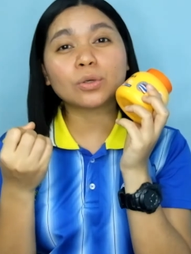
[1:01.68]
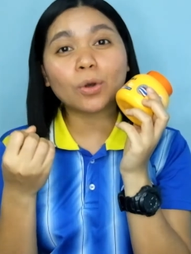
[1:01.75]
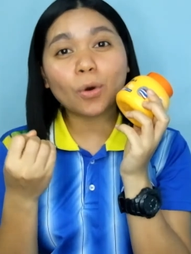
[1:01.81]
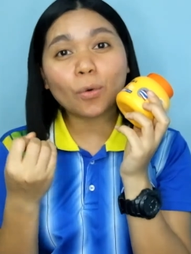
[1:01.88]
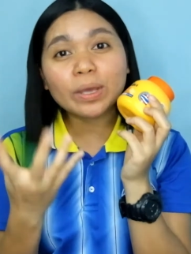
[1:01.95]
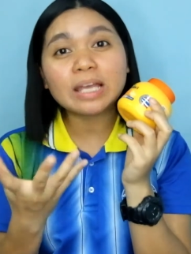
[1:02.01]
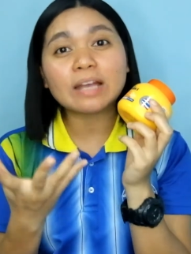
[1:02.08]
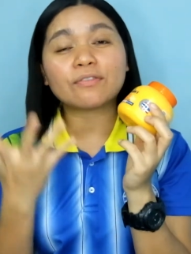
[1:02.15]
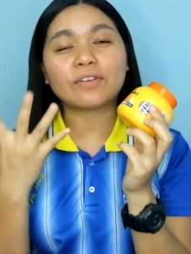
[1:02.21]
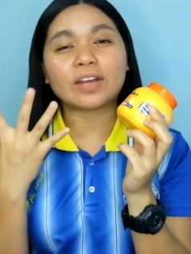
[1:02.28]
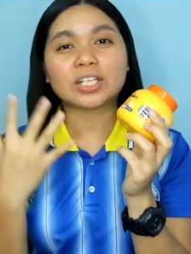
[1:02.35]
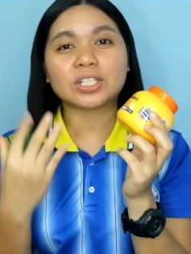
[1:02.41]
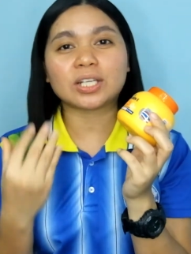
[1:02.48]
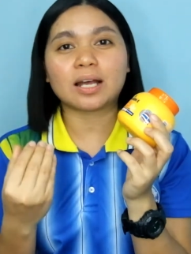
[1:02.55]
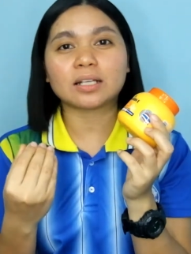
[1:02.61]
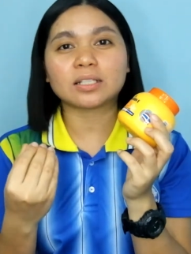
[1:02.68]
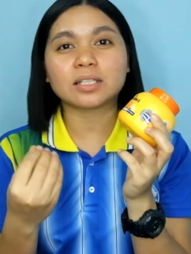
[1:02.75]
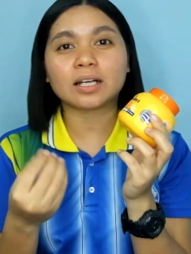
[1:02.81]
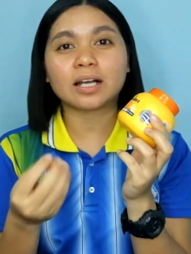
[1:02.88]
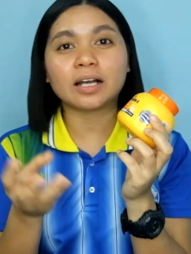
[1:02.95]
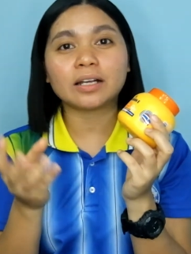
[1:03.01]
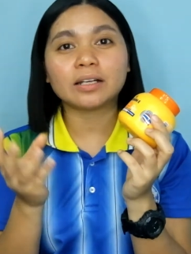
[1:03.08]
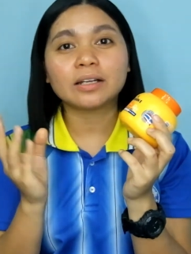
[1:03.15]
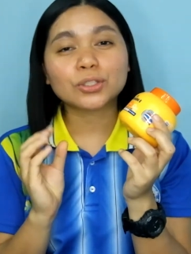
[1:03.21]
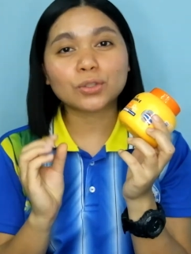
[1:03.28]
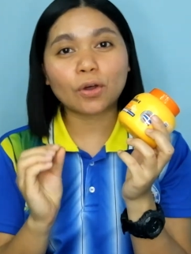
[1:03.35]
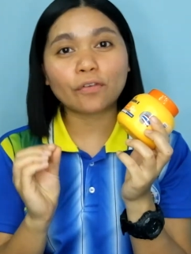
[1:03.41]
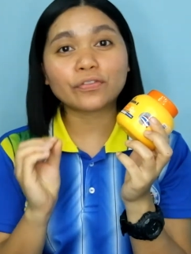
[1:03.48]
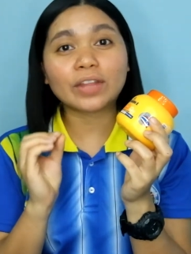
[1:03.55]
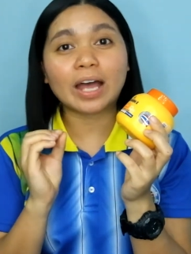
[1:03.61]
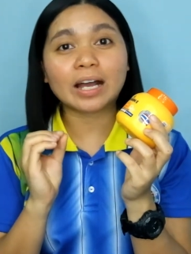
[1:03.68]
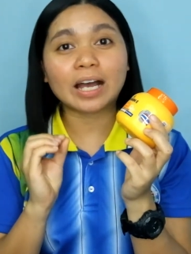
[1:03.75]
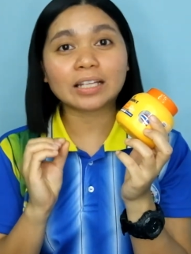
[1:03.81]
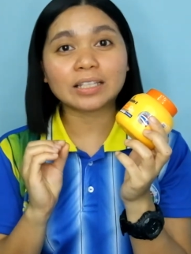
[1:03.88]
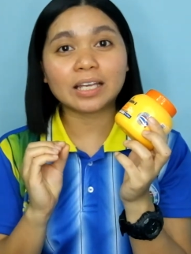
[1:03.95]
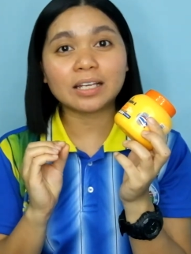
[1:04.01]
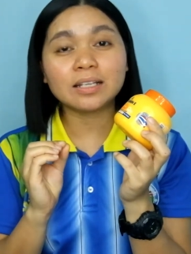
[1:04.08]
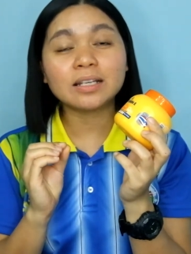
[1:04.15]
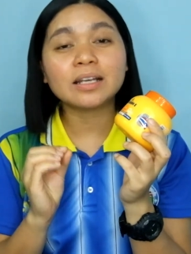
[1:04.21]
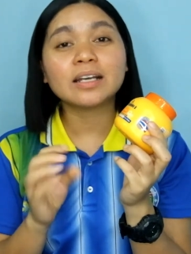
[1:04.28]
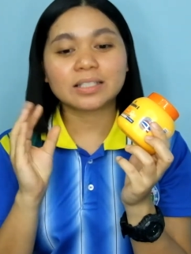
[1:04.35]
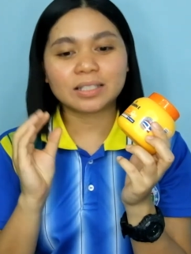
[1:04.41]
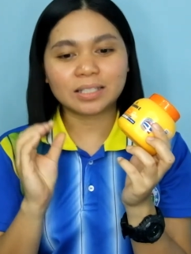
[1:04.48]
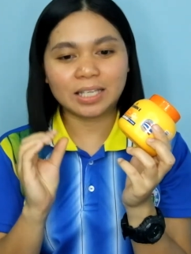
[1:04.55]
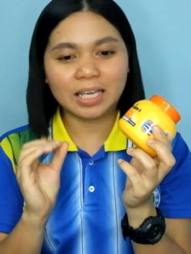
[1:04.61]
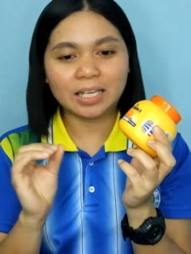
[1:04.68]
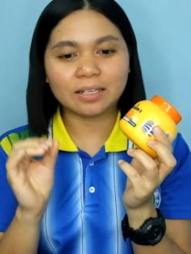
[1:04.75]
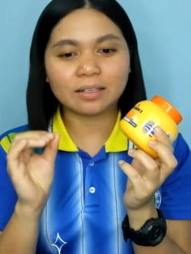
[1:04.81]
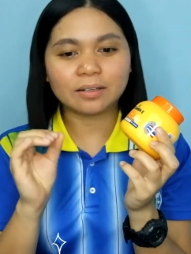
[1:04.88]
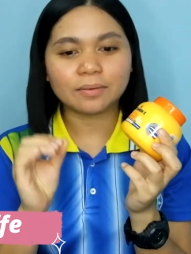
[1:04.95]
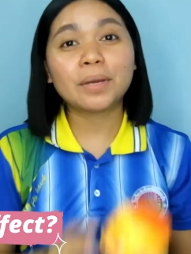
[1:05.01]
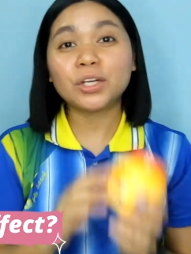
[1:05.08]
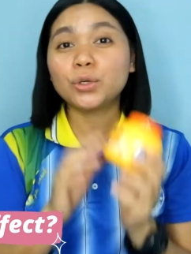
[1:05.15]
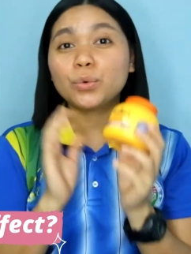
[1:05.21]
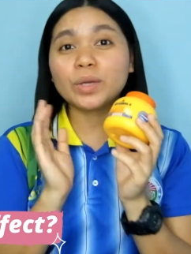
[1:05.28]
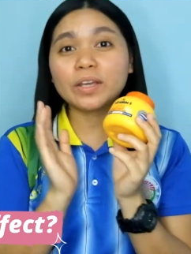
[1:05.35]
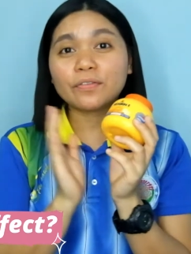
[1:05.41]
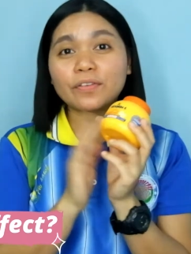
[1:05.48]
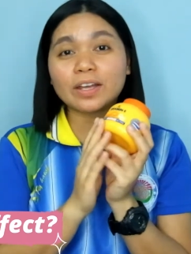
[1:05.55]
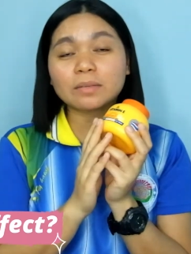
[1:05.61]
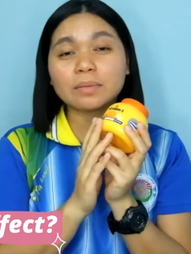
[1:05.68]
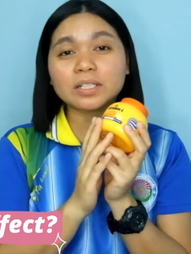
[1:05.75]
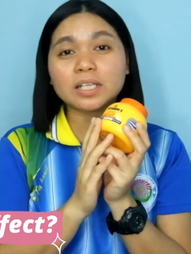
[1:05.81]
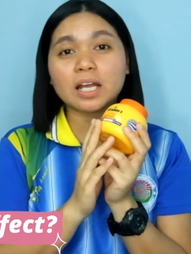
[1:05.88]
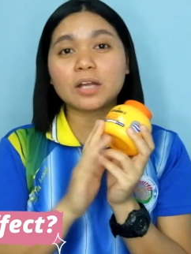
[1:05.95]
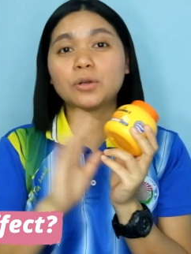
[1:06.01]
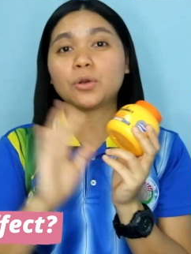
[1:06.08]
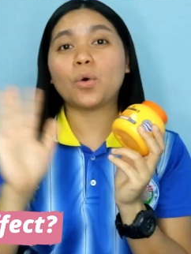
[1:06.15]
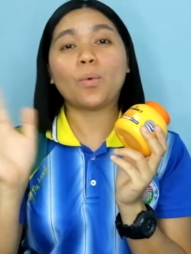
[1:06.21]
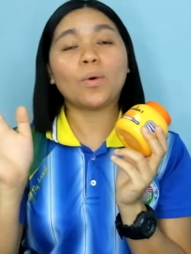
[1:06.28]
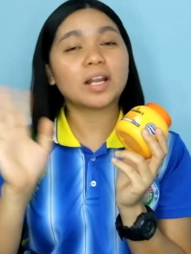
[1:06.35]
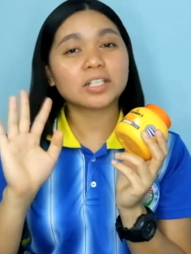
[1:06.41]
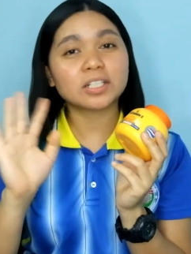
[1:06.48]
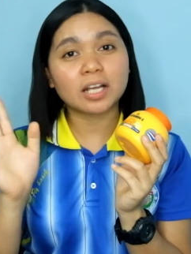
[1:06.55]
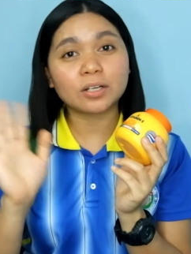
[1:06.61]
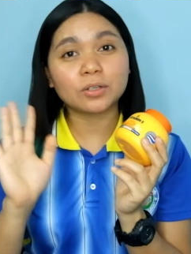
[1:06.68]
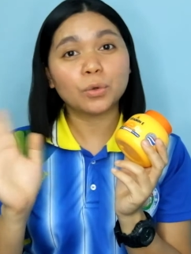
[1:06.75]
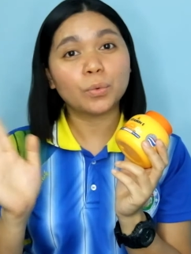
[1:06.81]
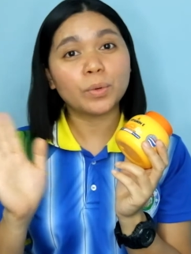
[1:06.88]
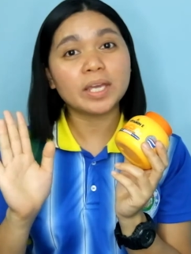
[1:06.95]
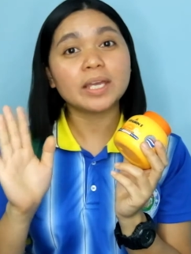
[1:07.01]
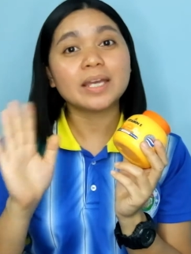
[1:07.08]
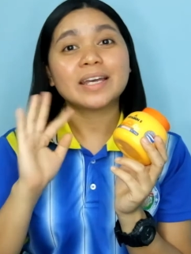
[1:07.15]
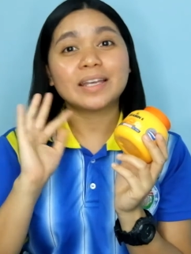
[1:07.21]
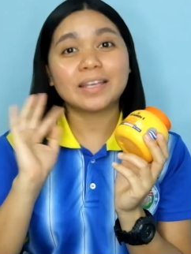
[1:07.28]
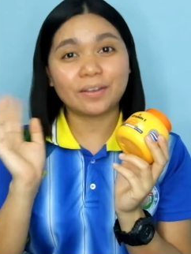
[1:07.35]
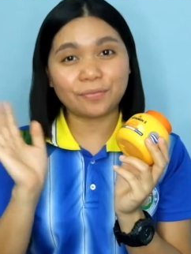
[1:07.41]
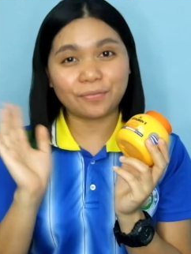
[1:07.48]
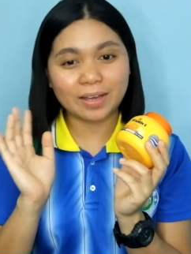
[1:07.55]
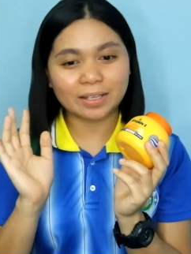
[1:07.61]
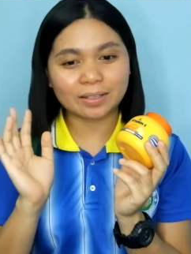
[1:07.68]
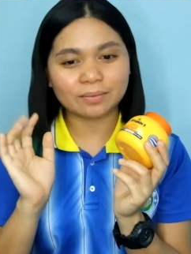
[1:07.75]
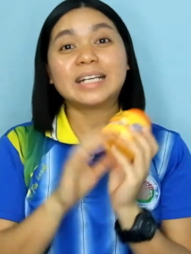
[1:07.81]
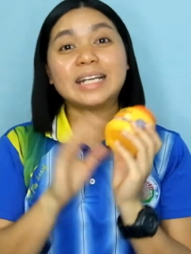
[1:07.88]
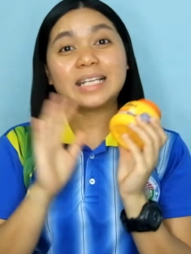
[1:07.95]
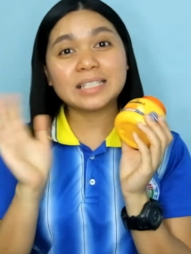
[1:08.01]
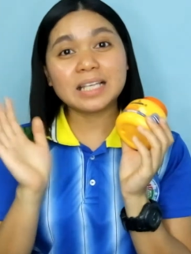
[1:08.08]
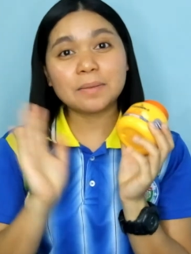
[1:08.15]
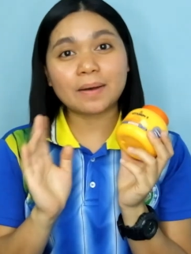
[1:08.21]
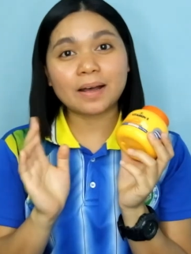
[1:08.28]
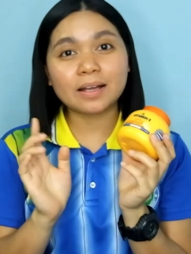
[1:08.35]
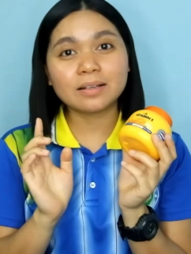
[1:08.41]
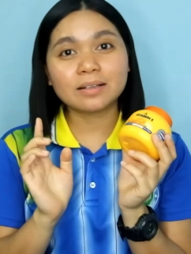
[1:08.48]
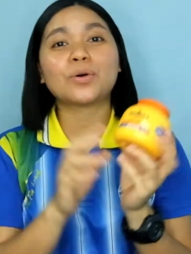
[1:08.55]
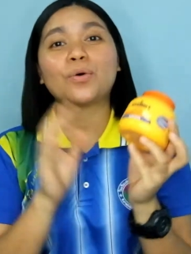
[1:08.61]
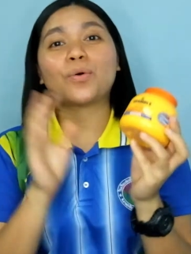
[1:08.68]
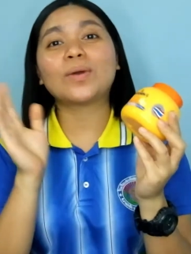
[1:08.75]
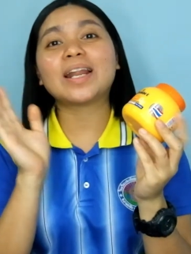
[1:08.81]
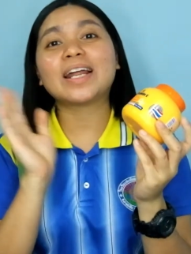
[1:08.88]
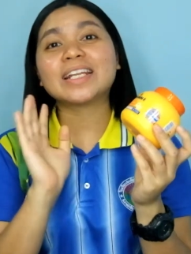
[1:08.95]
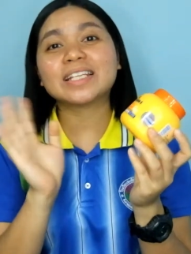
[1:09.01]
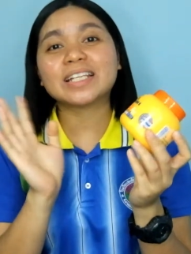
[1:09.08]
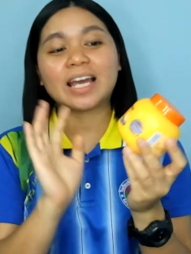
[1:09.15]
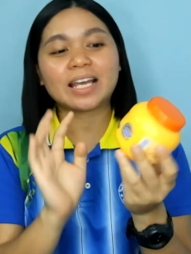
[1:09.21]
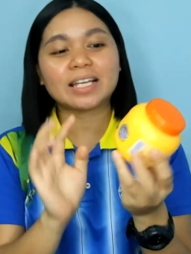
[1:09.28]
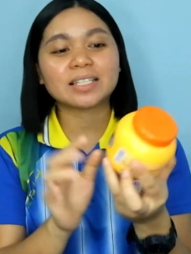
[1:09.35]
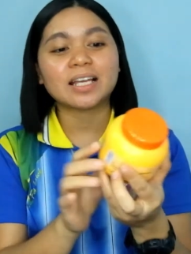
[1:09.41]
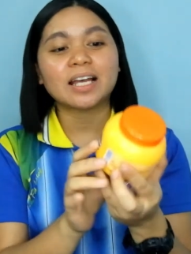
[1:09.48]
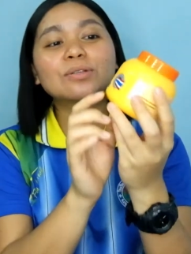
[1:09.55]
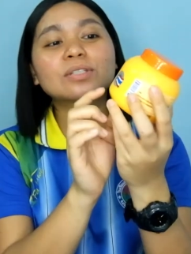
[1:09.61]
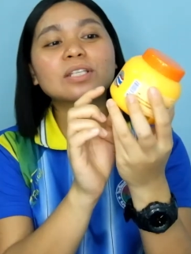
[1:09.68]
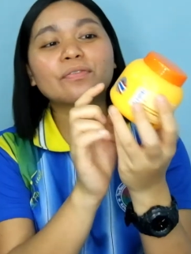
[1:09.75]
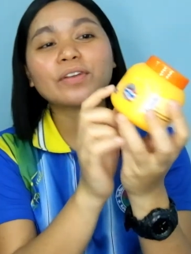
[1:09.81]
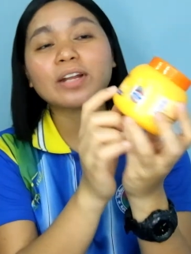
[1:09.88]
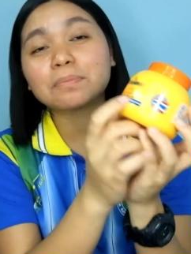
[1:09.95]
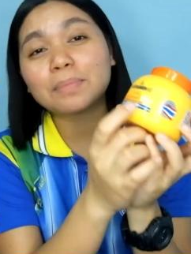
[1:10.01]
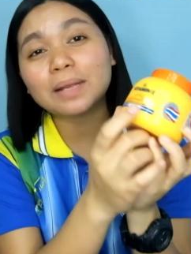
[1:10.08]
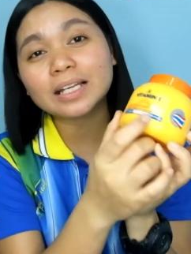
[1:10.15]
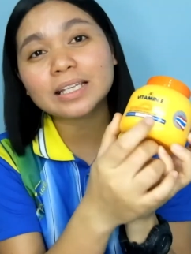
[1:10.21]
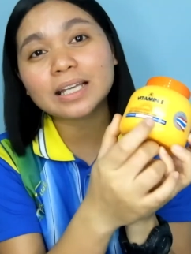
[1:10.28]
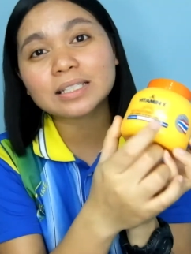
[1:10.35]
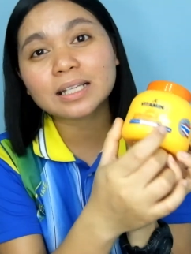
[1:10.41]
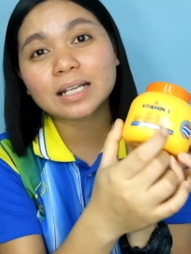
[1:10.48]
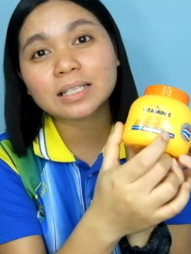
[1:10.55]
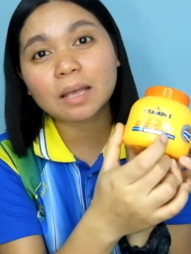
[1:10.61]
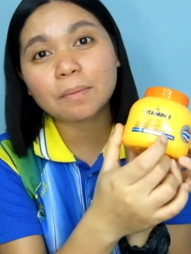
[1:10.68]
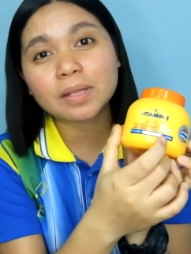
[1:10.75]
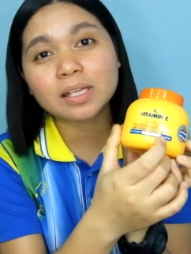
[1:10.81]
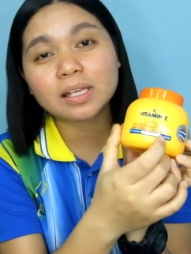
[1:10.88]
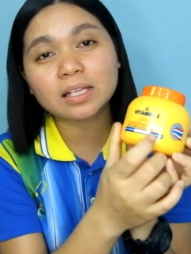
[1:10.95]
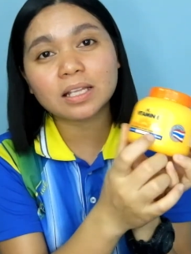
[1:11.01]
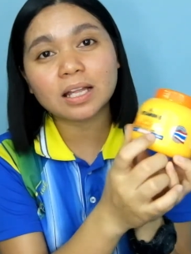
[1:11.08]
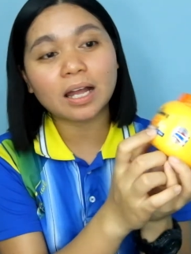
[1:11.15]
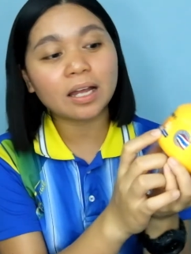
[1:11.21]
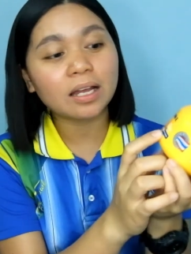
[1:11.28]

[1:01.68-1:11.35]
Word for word: glowing effect siya at napaka-soft ang ating skin. May dewy effect ba siya? No, wala siyang dewy effect. Greasy ba? So, wala din guys. Dito sa front pa lang niya, sinasabi niya na